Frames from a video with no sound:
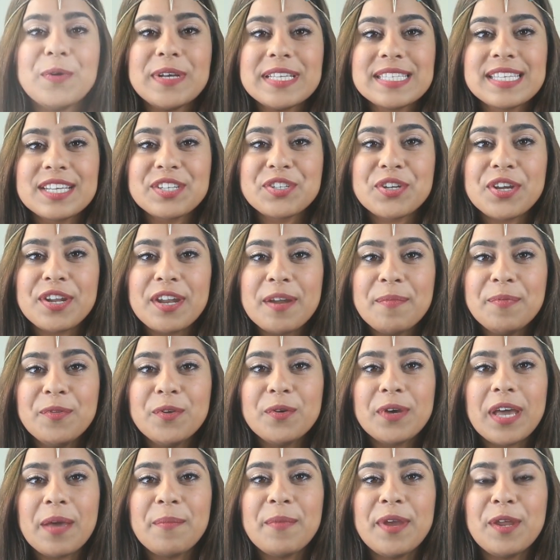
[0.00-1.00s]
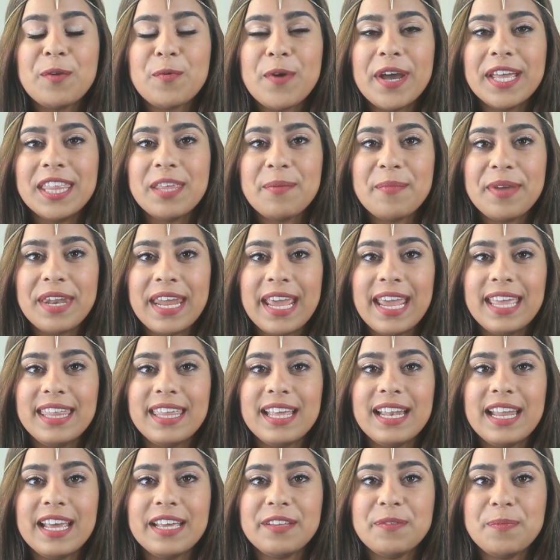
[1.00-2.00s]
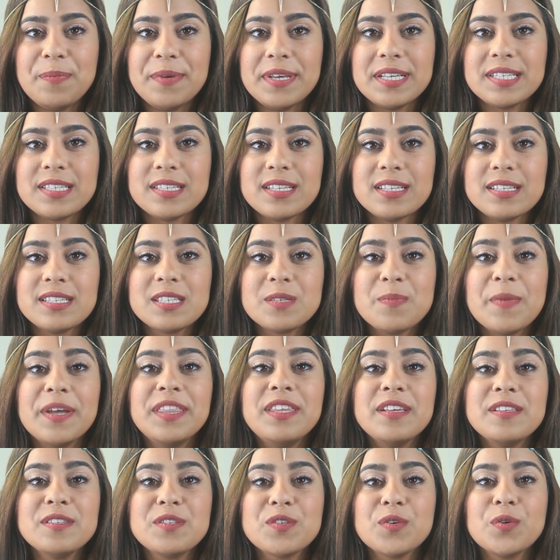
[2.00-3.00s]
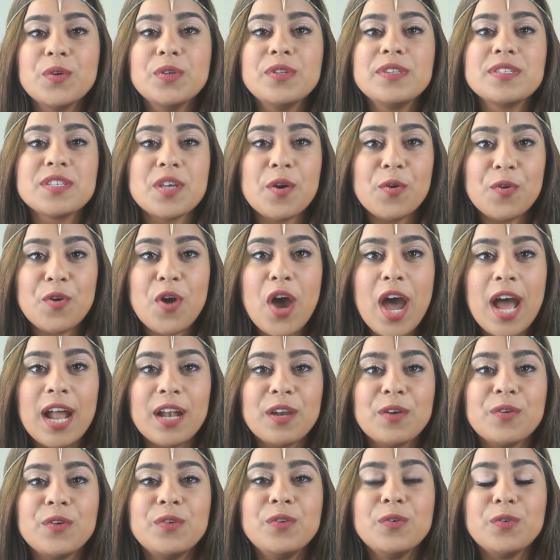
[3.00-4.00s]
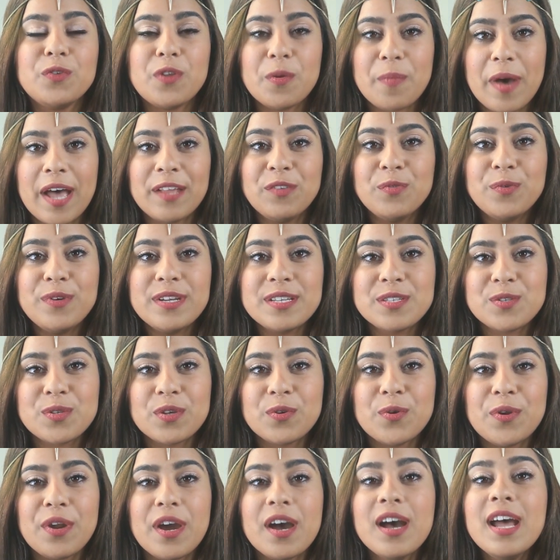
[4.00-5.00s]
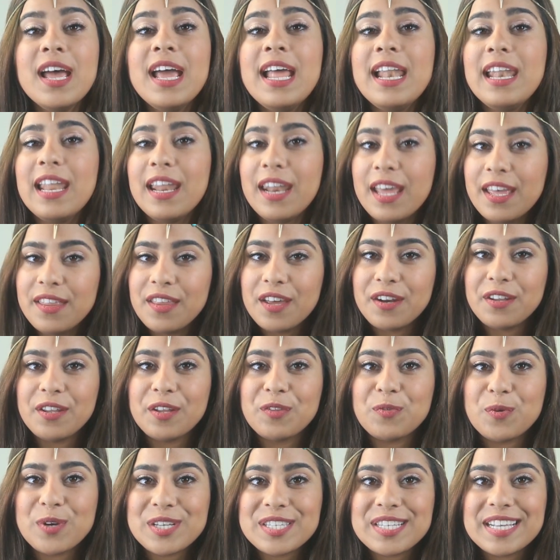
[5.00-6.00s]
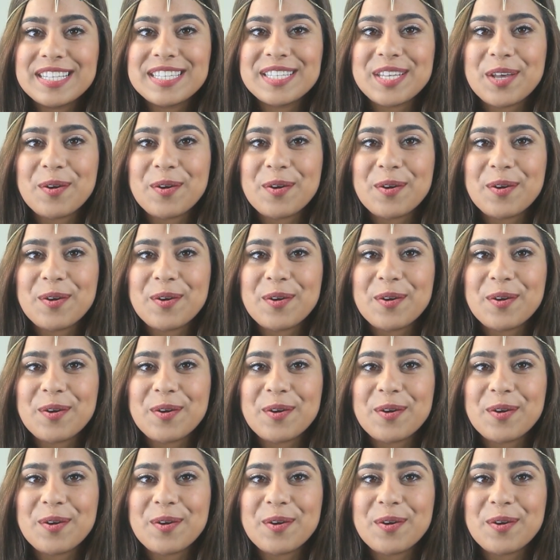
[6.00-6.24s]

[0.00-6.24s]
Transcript: وإذا جربتوا كمان وحدة من هيدي الهيد بيسز ما تنسوا تصوروا حالكم وتبعتوا لي الصورة لنقدر نتواصل